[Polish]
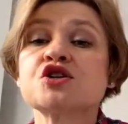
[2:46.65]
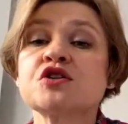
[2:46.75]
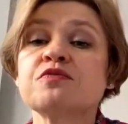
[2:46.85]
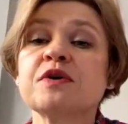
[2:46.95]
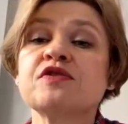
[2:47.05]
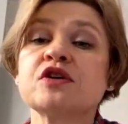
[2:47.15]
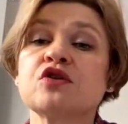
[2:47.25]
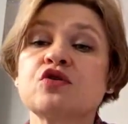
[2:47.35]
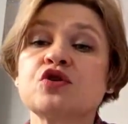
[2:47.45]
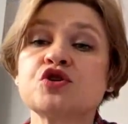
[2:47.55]
czy w pewnych
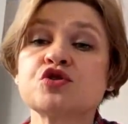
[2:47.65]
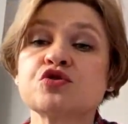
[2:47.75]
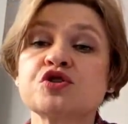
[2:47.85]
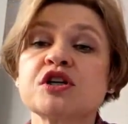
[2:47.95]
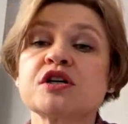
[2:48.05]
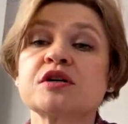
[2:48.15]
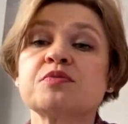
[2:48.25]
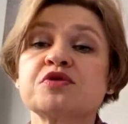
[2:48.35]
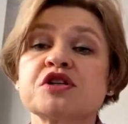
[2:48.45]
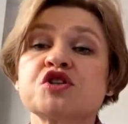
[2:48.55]
okolicznościach
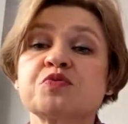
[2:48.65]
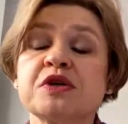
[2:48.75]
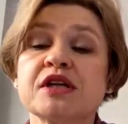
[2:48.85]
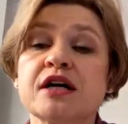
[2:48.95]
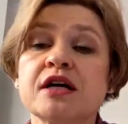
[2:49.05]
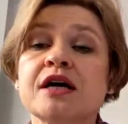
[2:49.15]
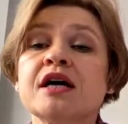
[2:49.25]
przez szpital.